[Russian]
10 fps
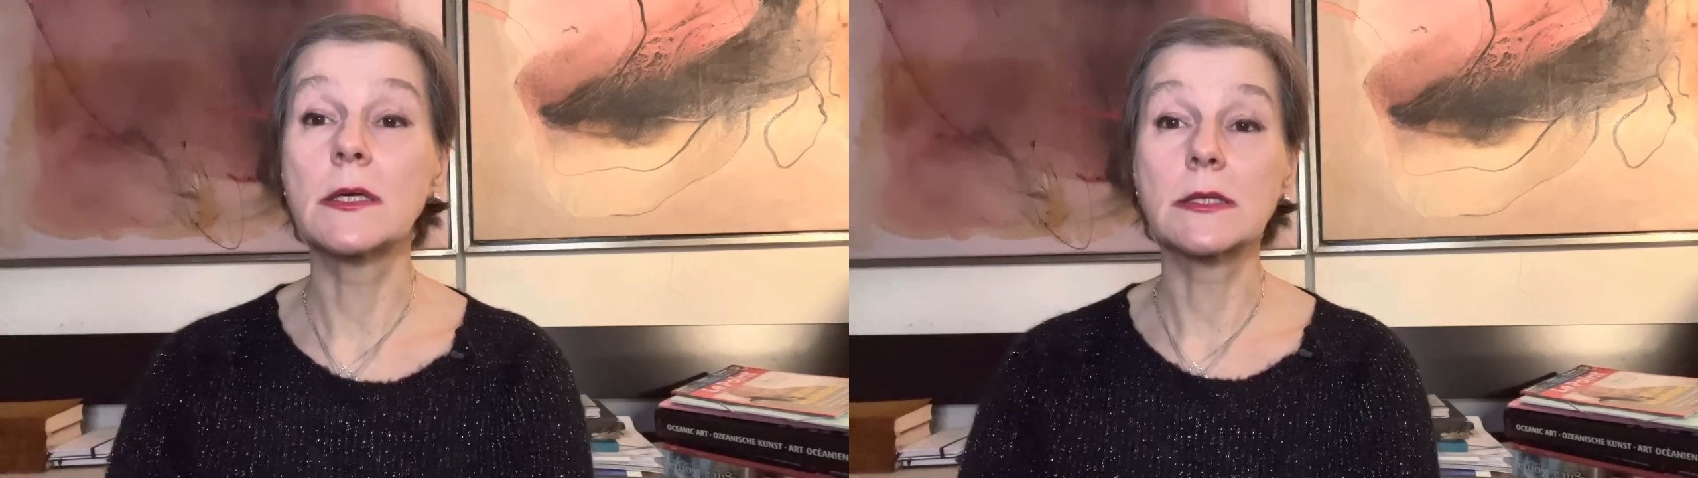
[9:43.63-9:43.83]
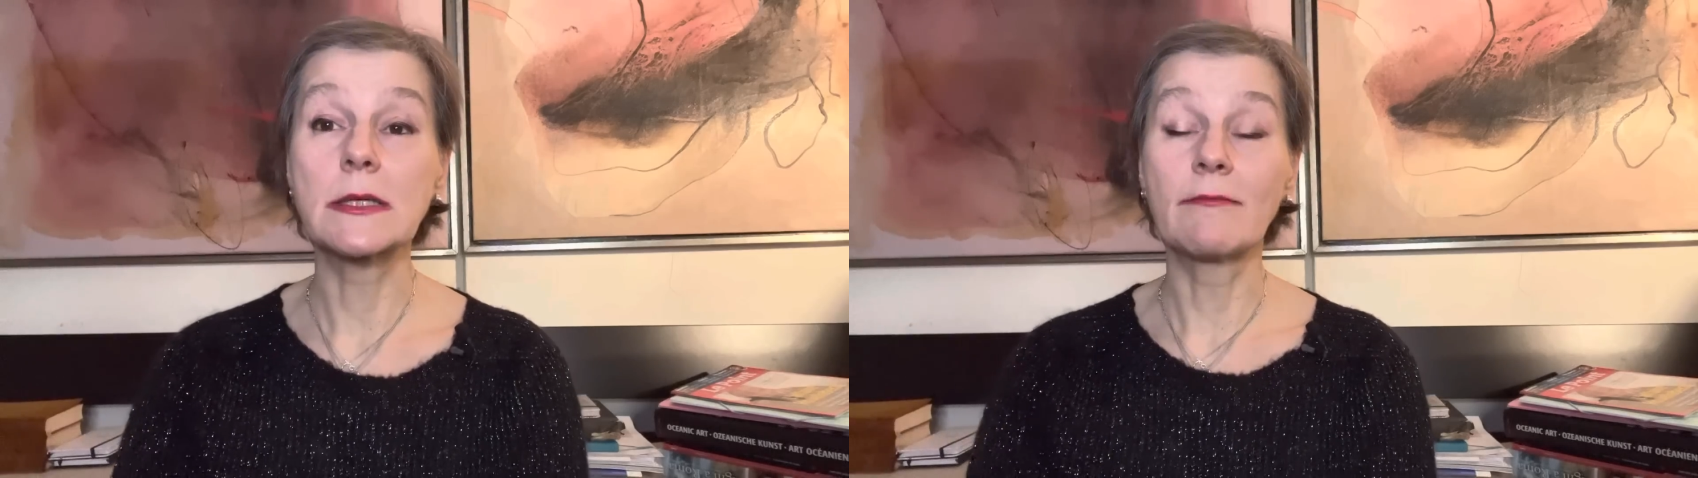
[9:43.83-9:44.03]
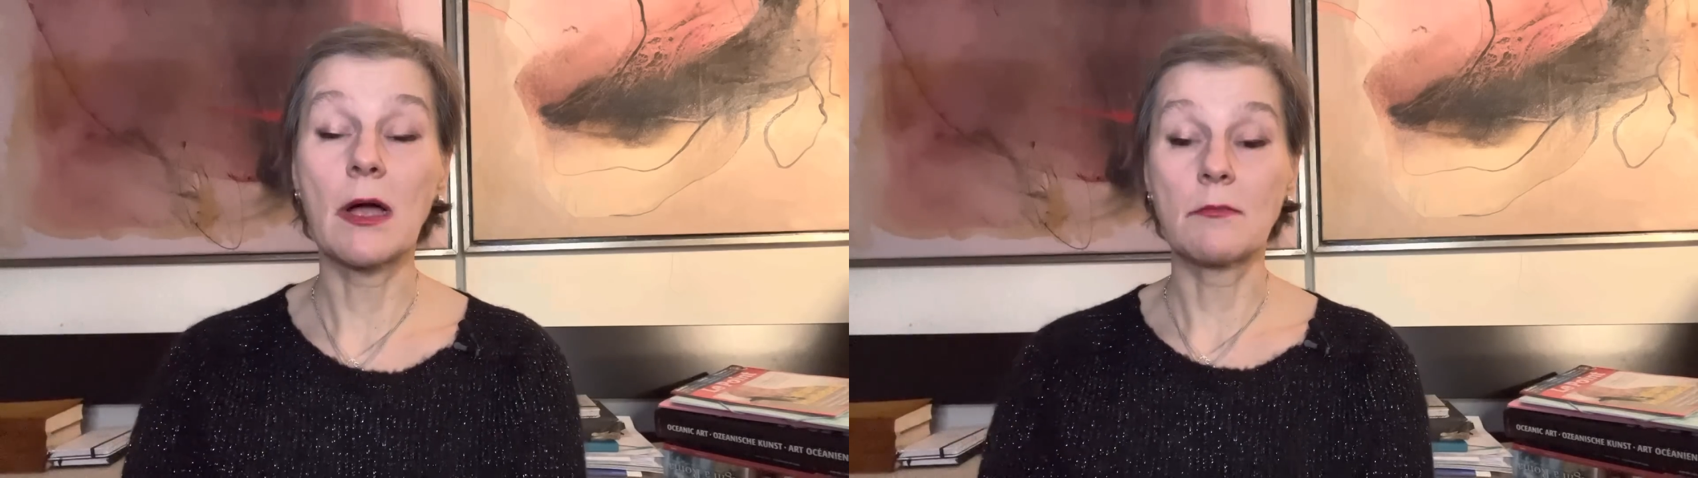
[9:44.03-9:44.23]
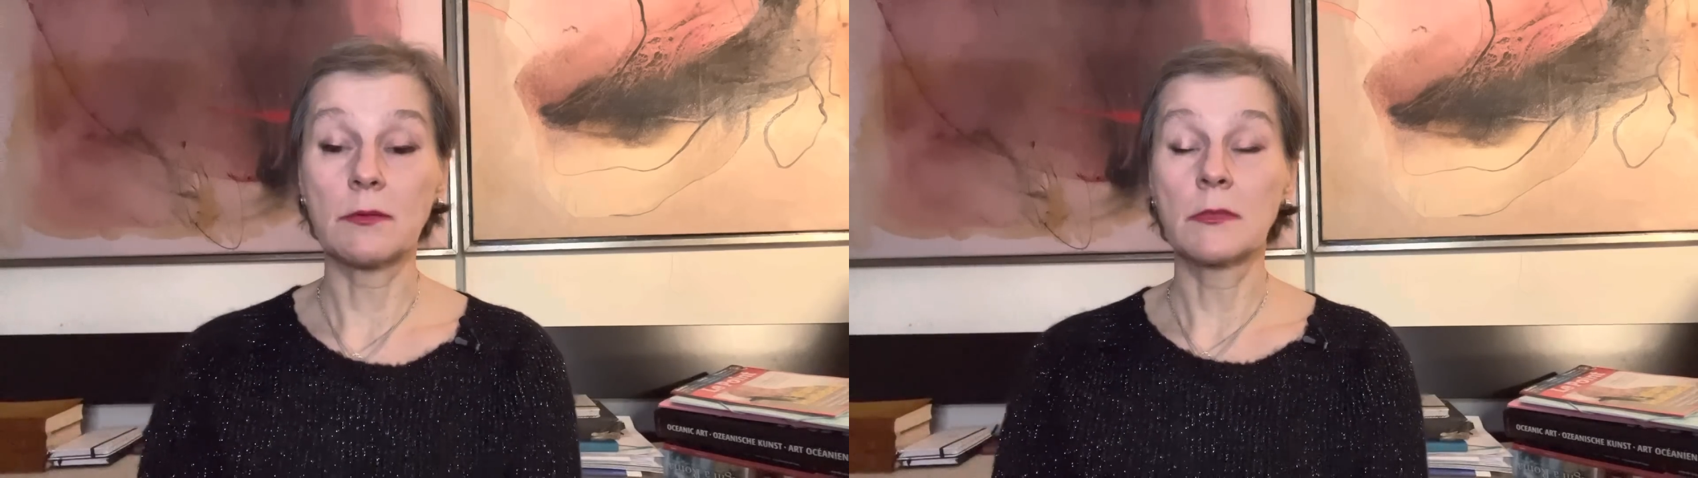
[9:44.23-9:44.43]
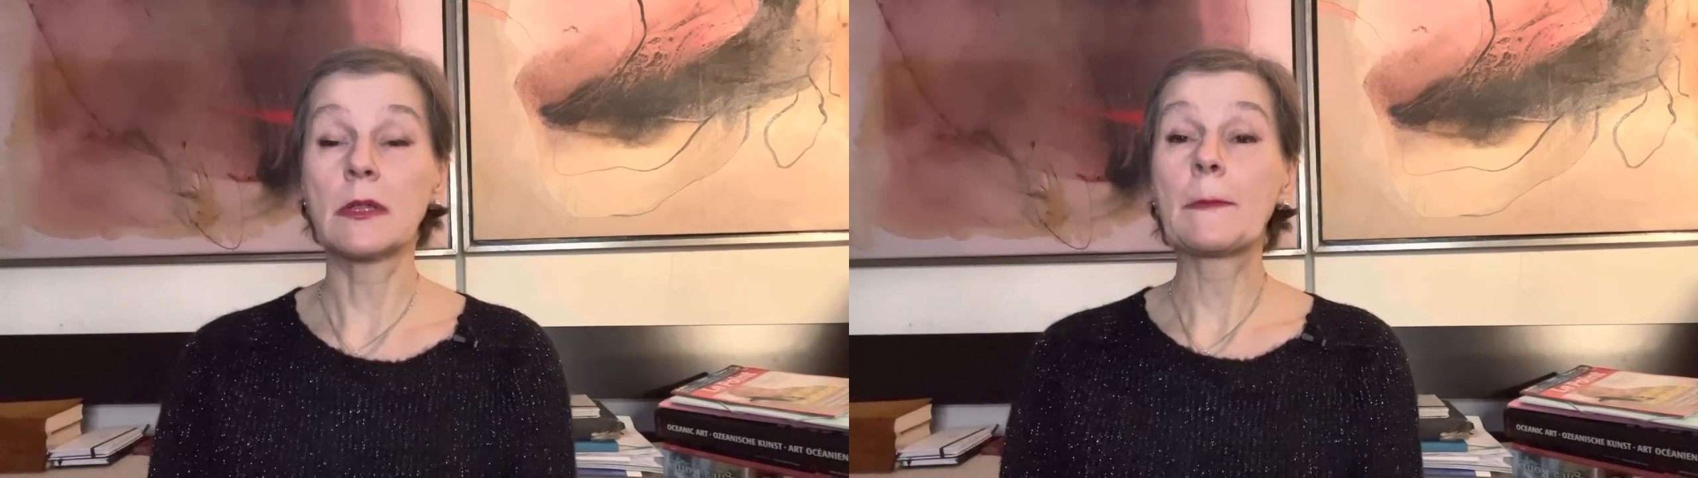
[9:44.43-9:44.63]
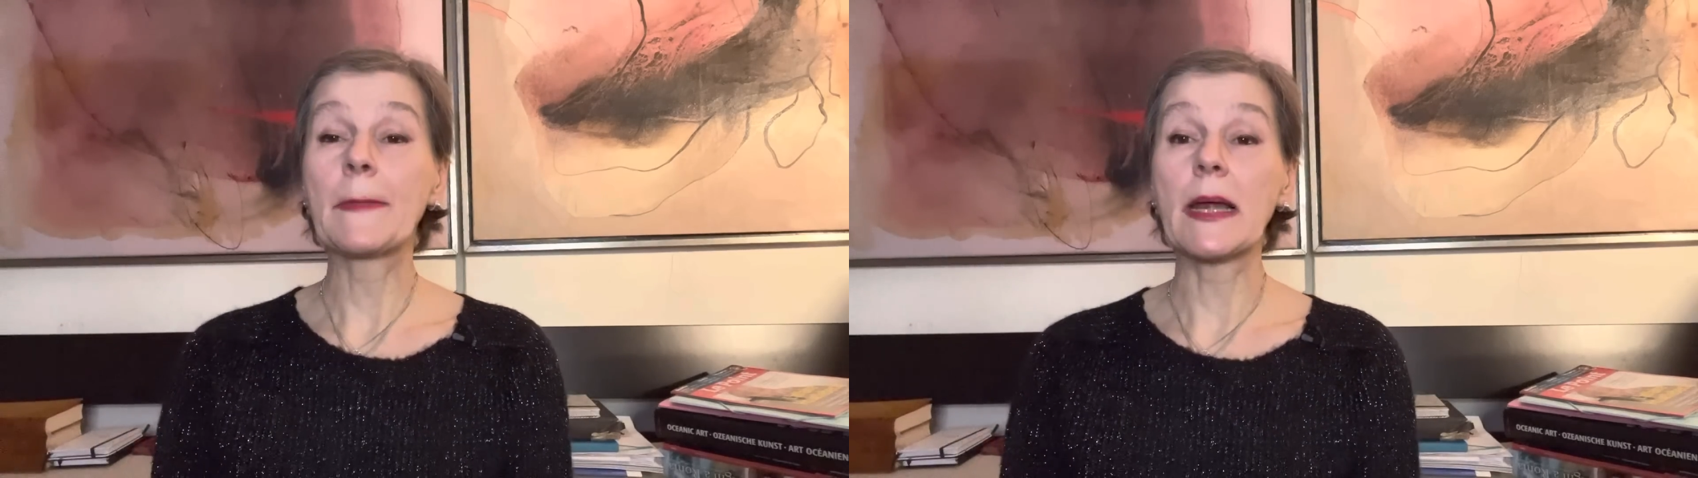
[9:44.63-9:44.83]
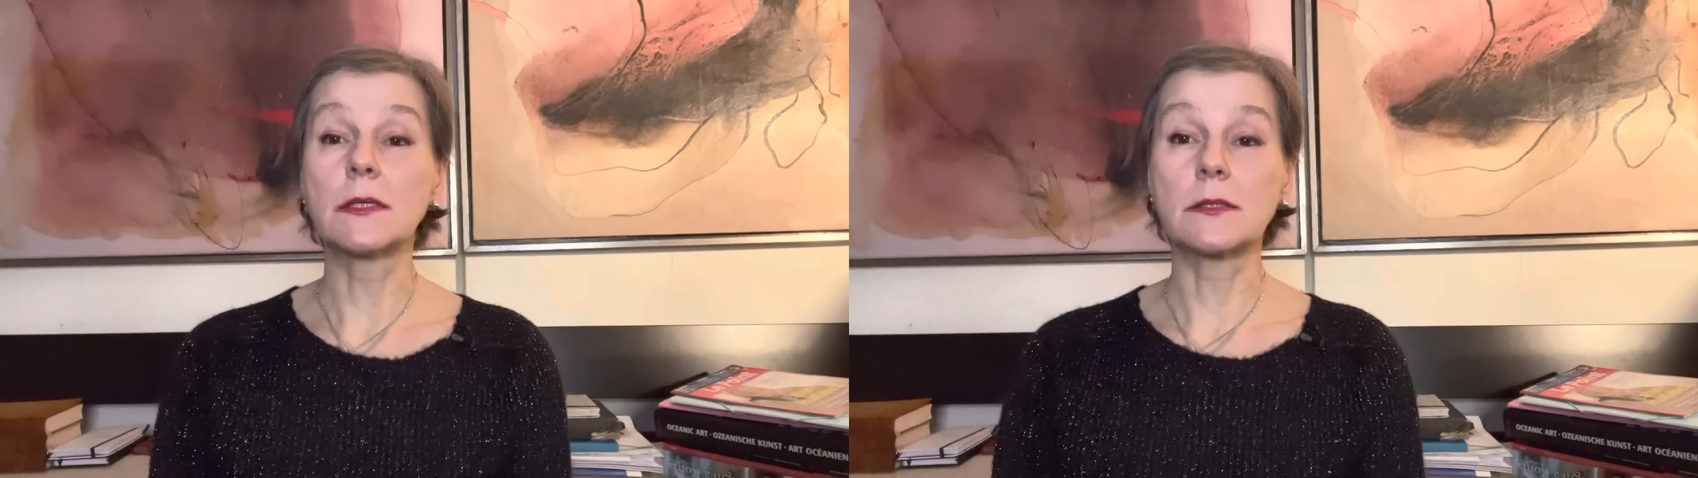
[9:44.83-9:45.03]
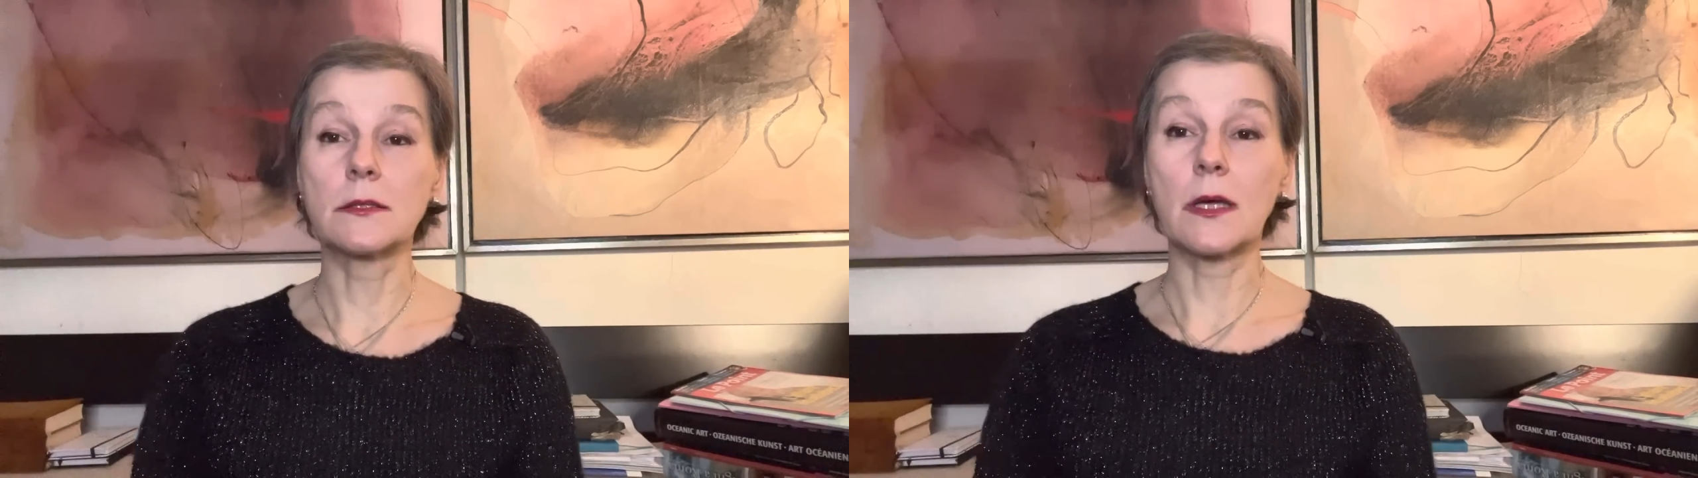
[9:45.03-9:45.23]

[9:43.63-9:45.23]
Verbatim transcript: Если вам был полезен